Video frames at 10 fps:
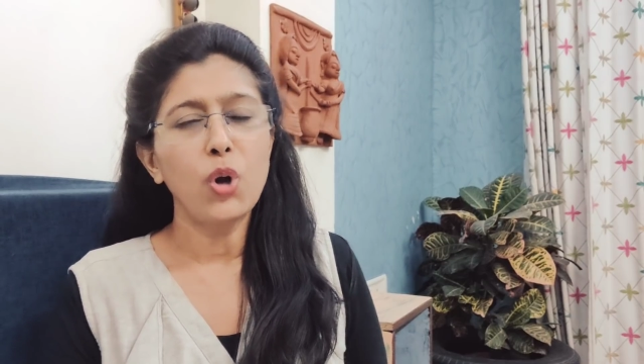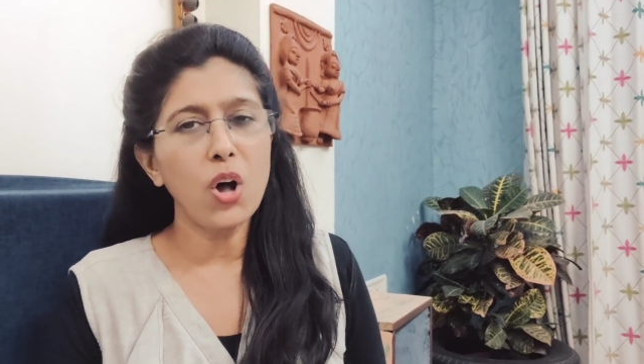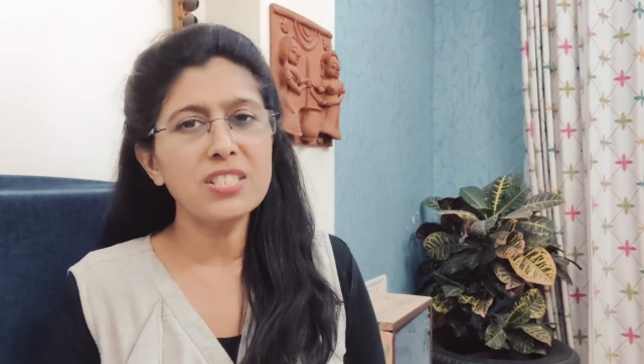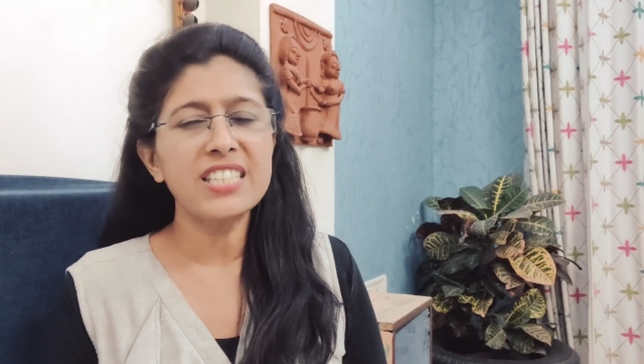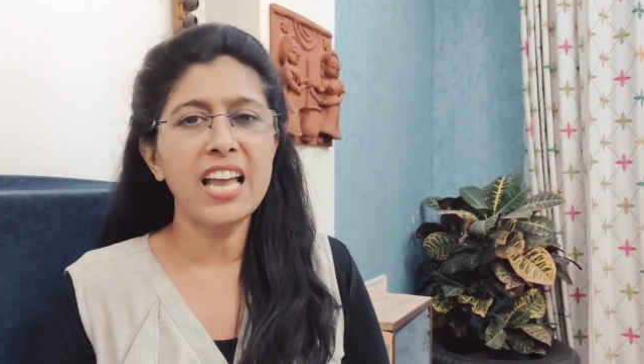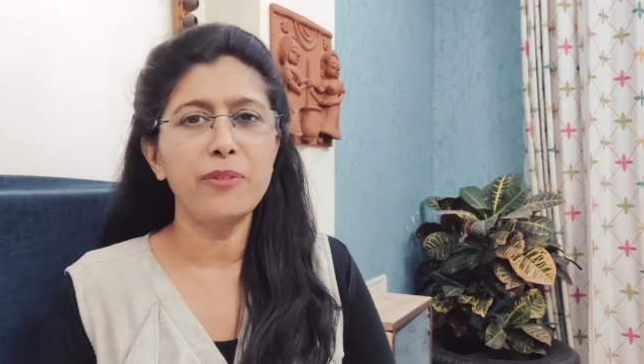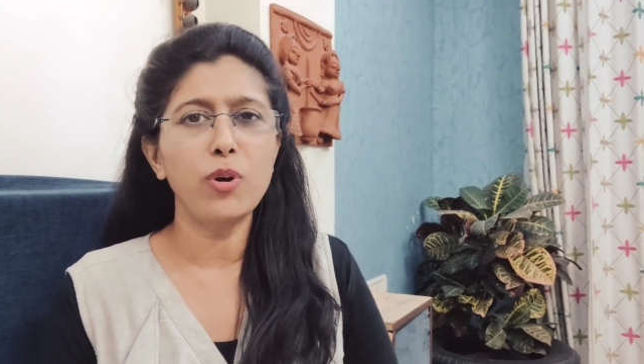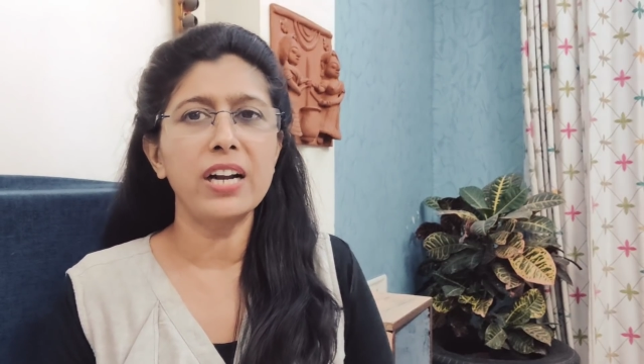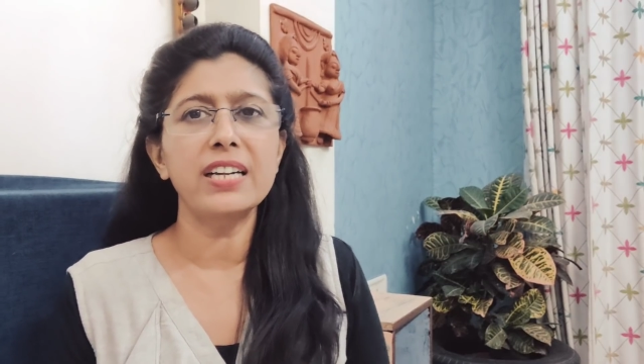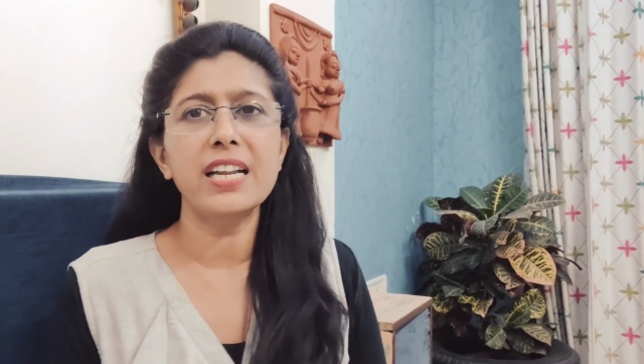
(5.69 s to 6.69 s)
कौन सा है
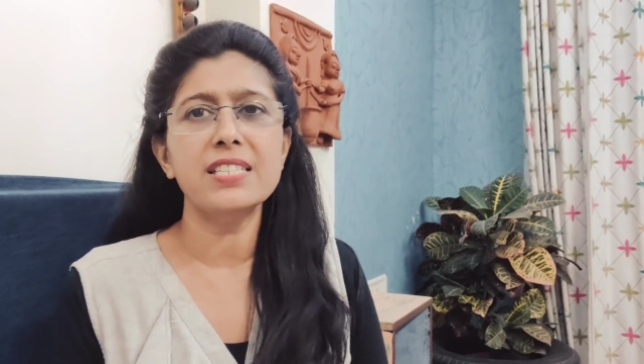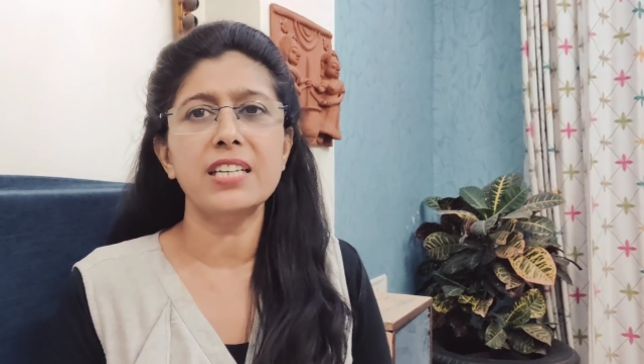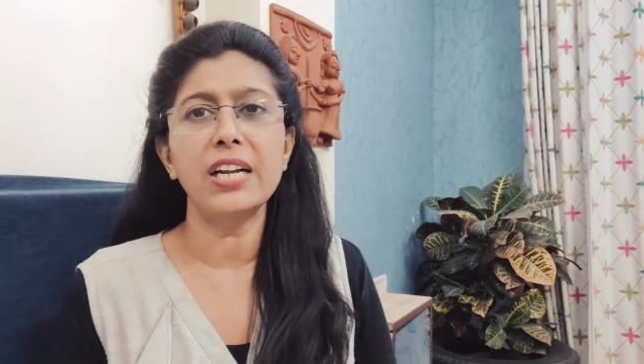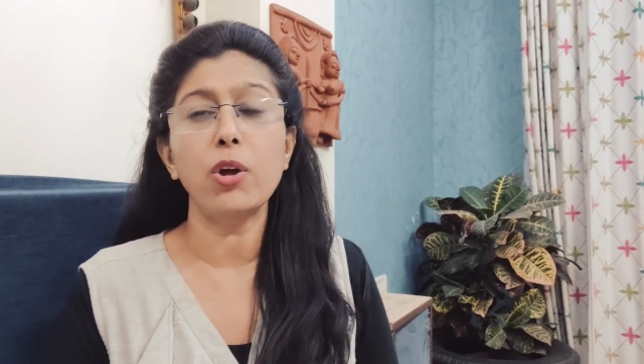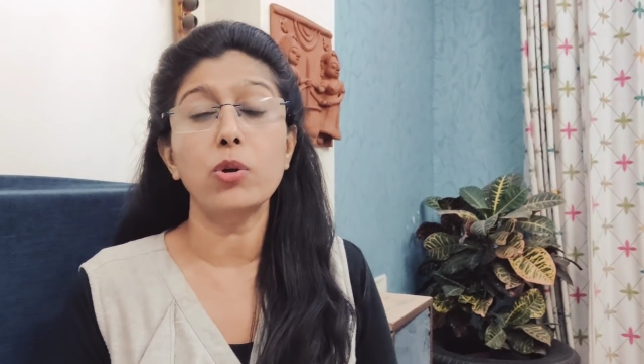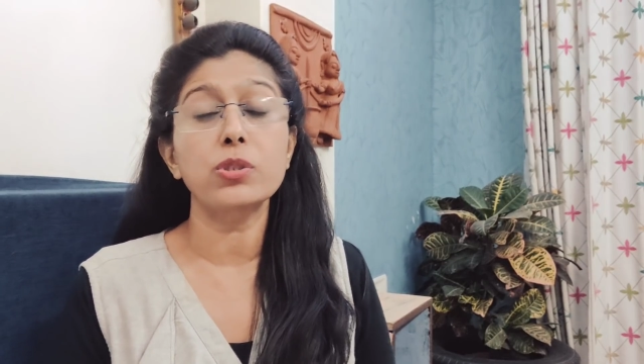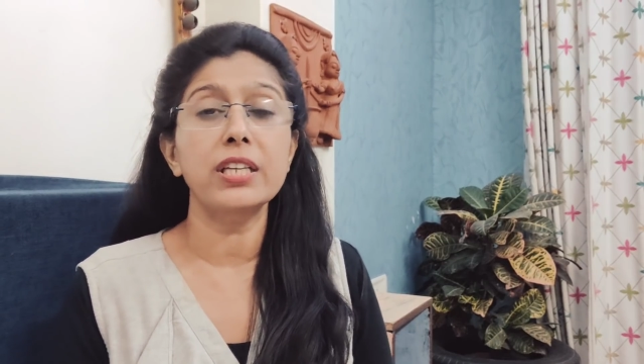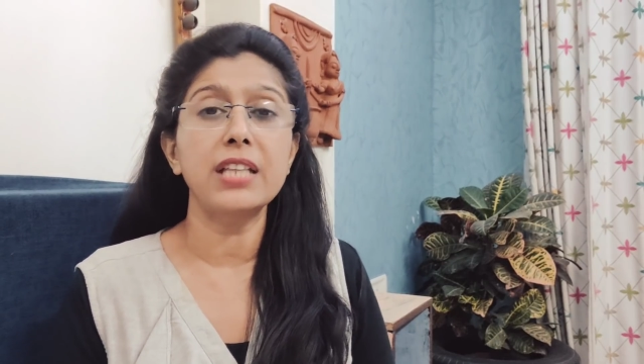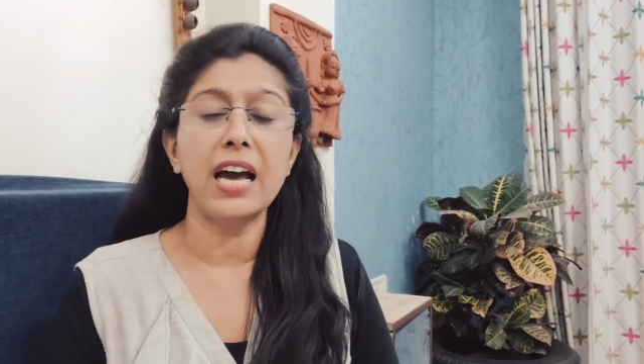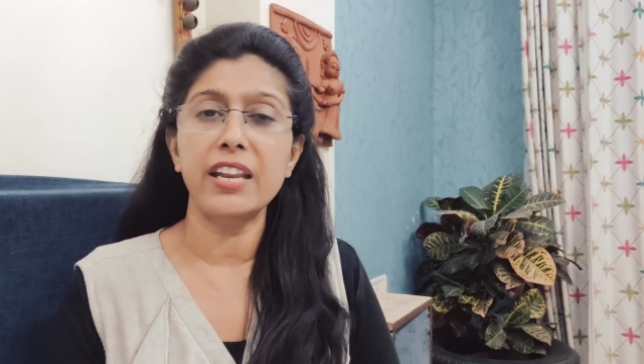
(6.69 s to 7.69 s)
वो कंटेस्टेंट और
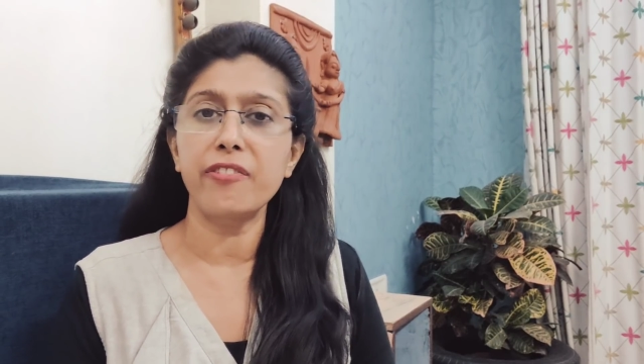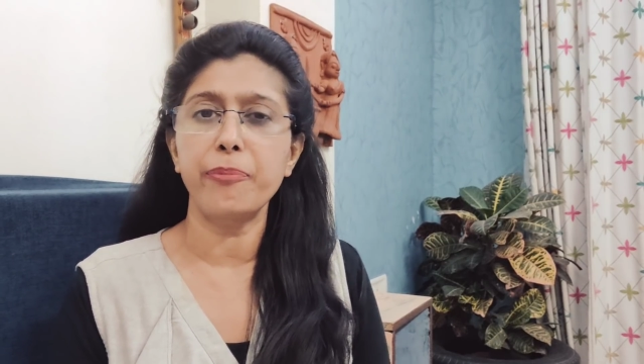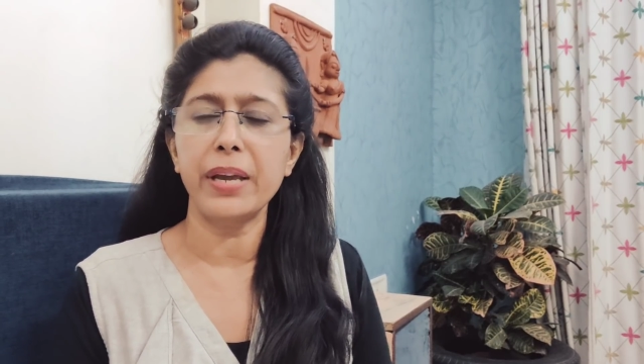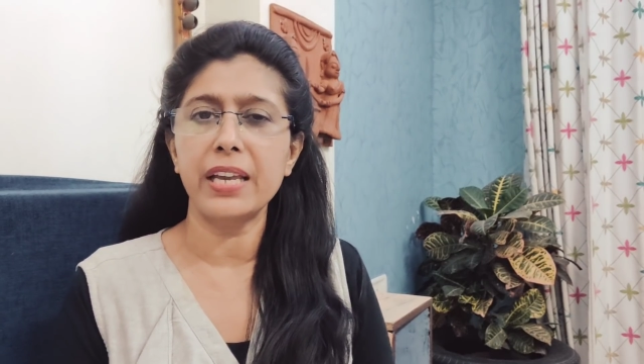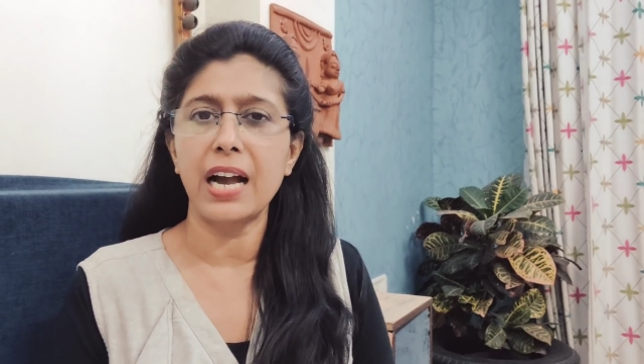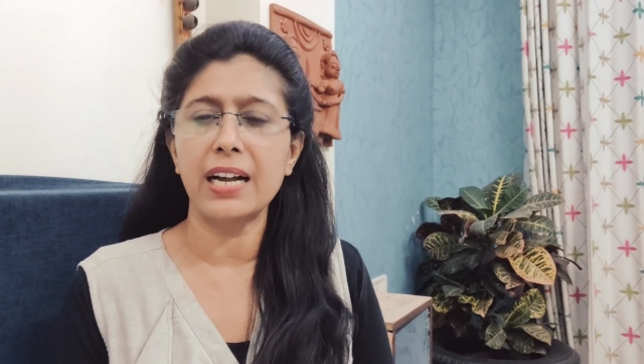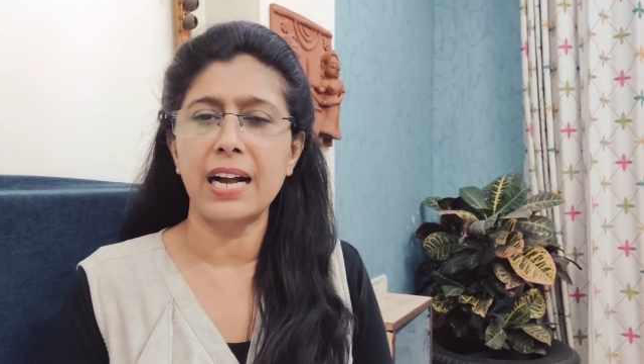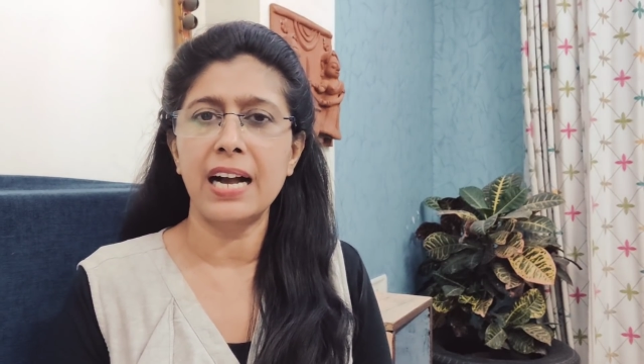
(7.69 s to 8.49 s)
उसकी तारीफ में क्या